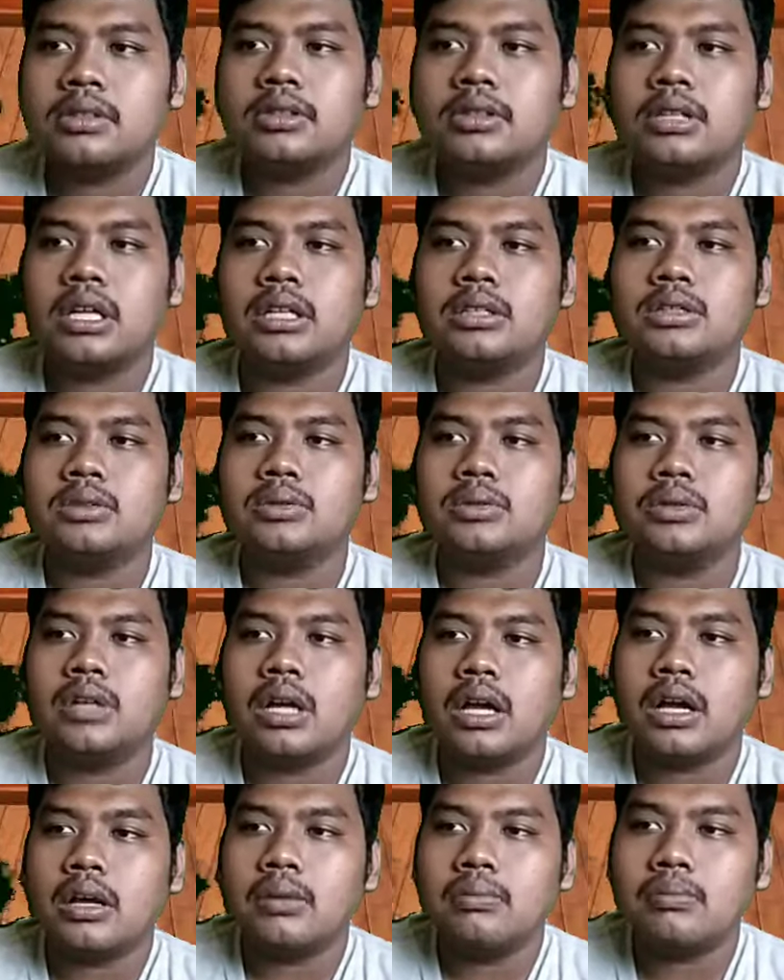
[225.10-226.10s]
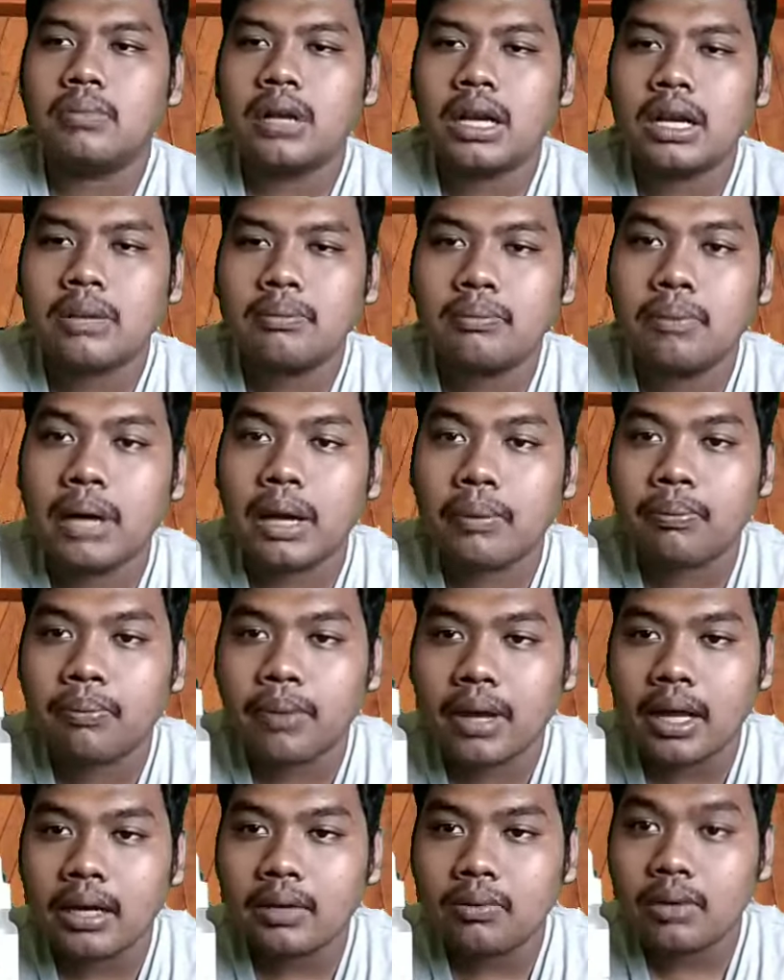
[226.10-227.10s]
dan juga
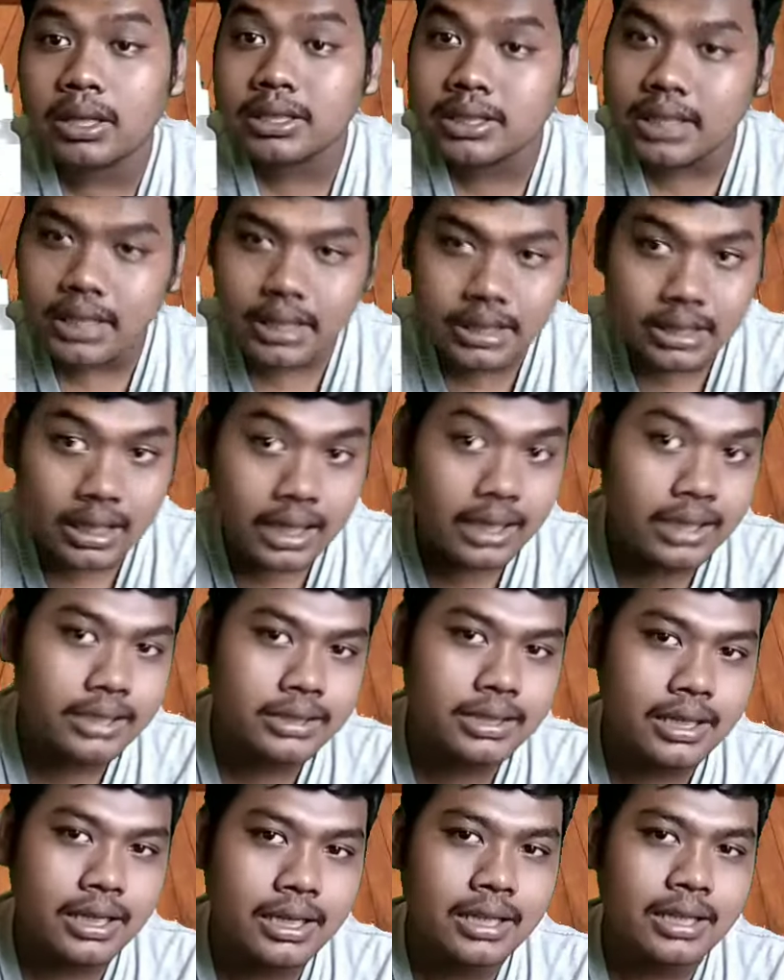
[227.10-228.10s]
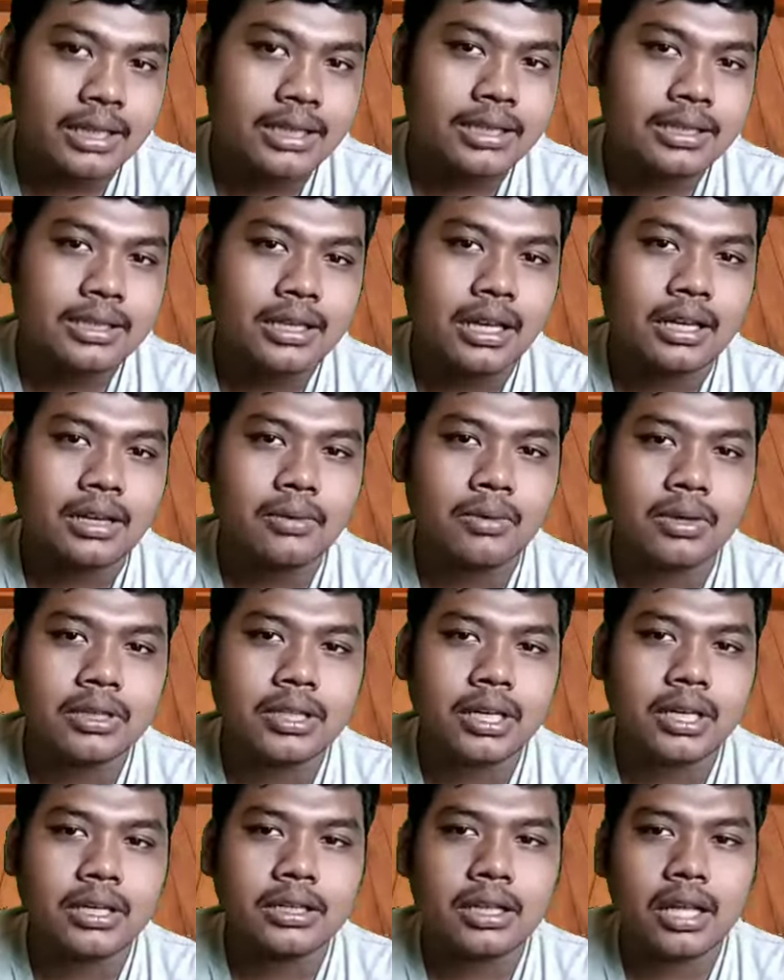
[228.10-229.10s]
melembabkan wajah kita guys ya jadi
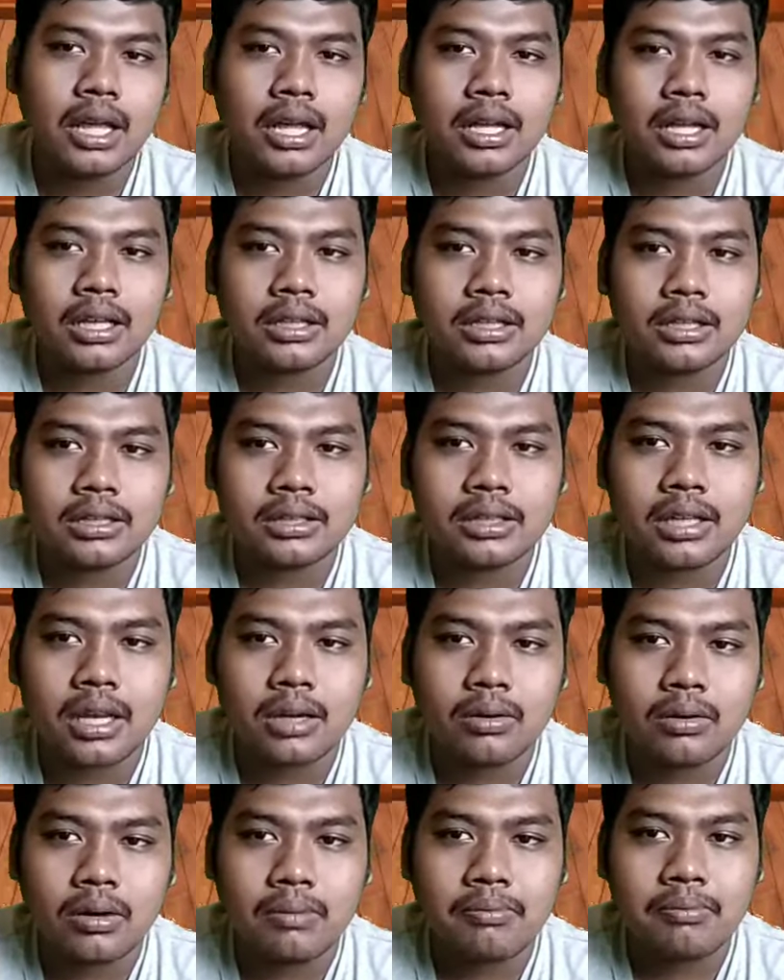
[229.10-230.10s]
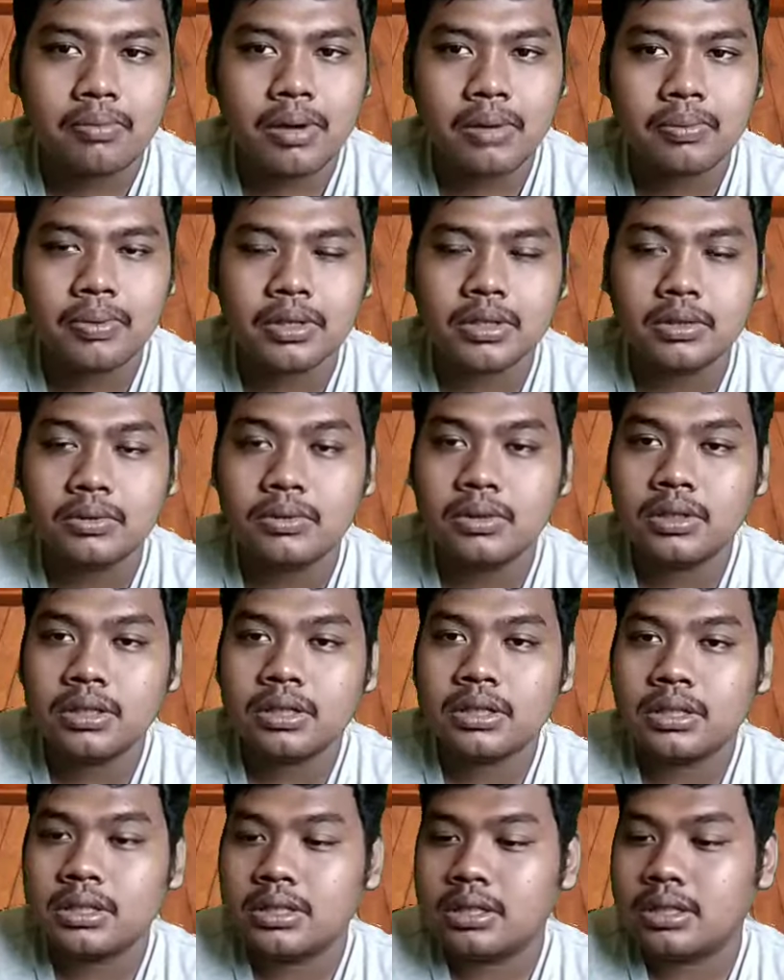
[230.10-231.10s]
wajah kita agar selalu lembab itu
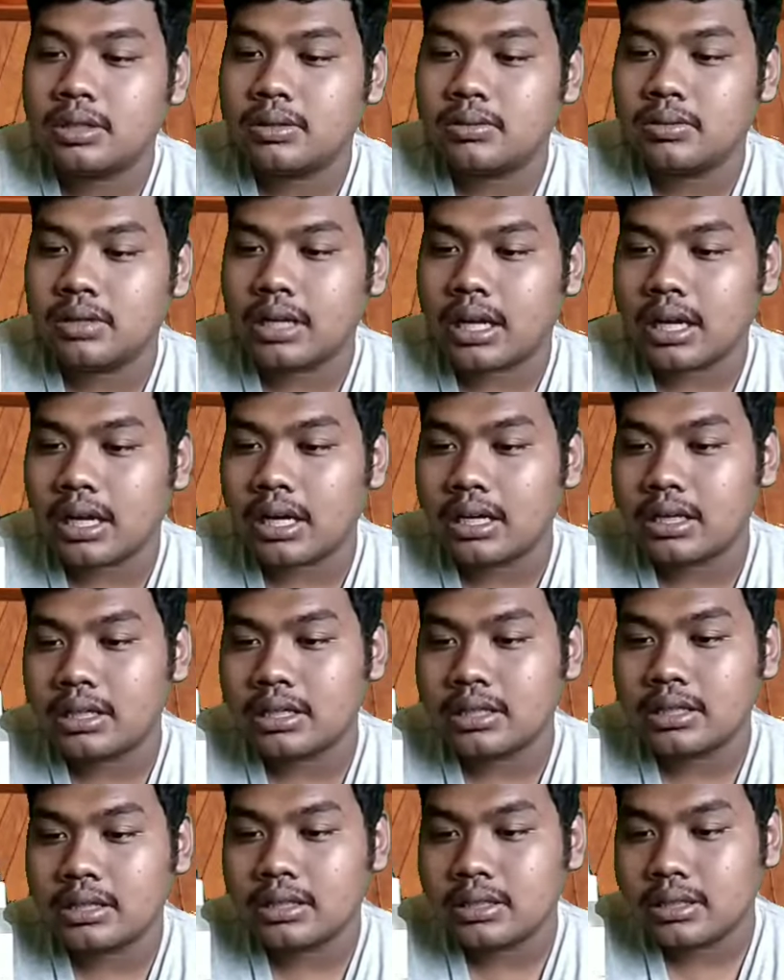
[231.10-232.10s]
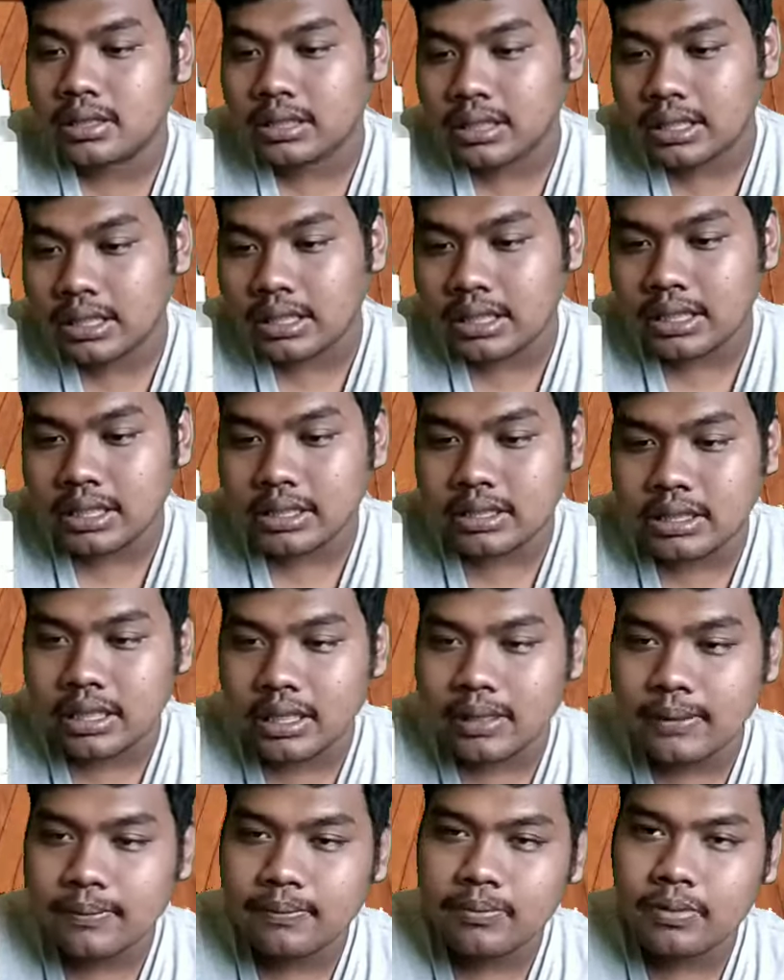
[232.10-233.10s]
digunakan ini guys ya
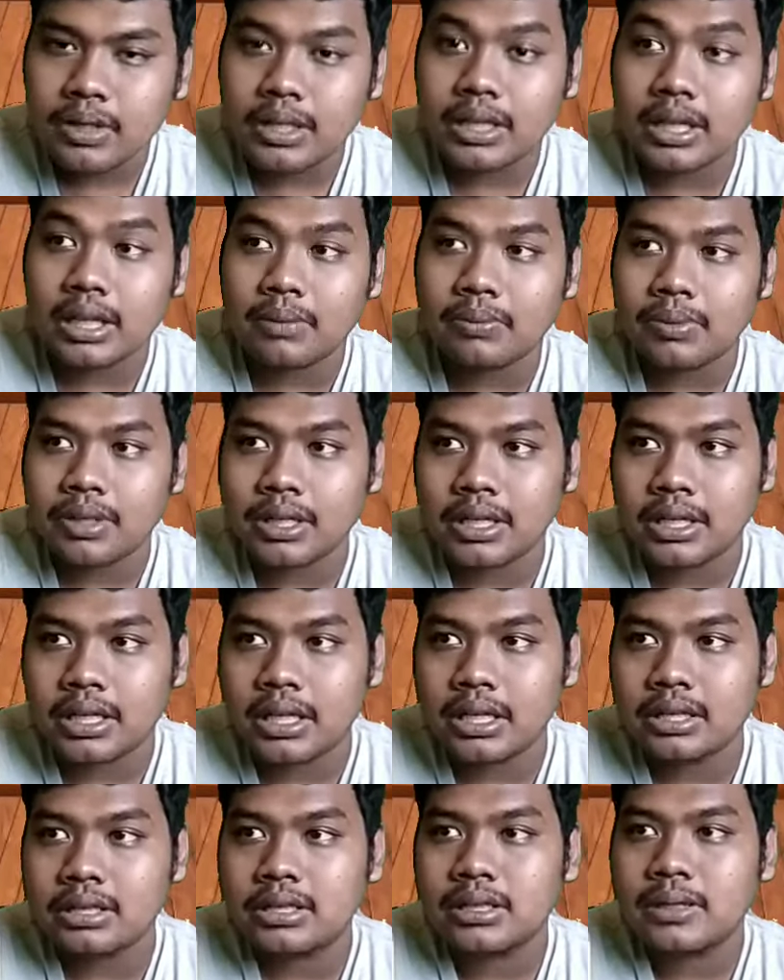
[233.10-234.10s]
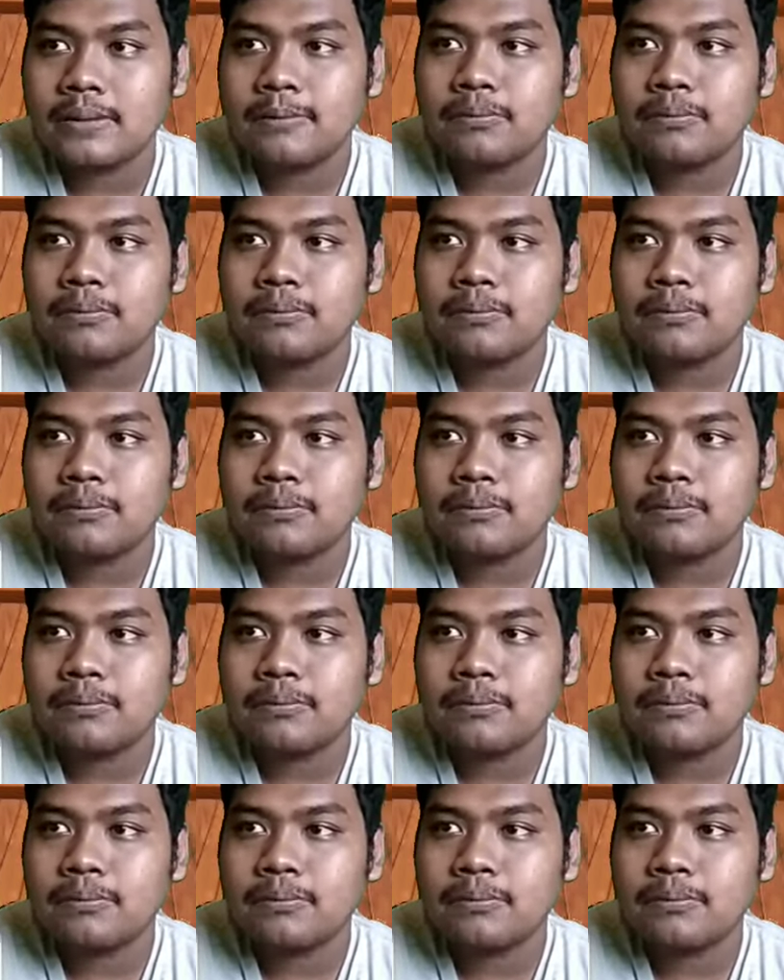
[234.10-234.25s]
wet lab ini guys